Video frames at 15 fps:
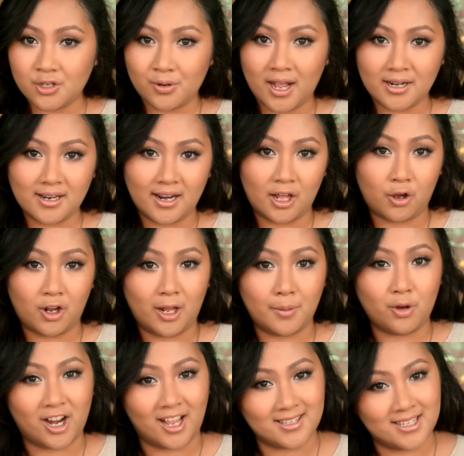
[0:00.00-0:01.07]
juga adalah
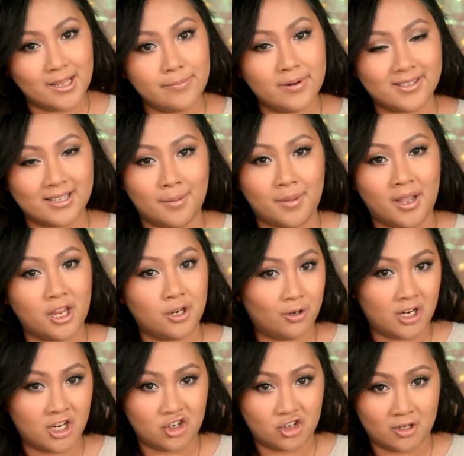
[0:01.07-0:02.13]
kolaborasi bersama
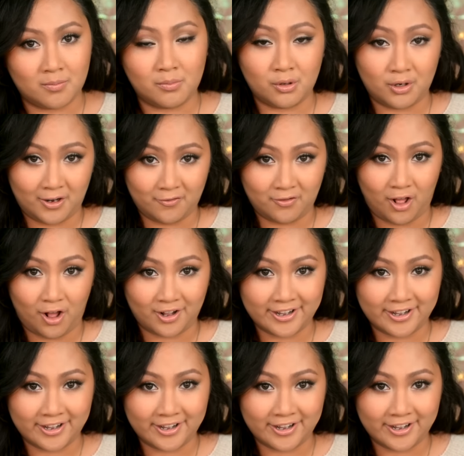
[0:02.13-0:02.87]
Indonesian Beauty Vlog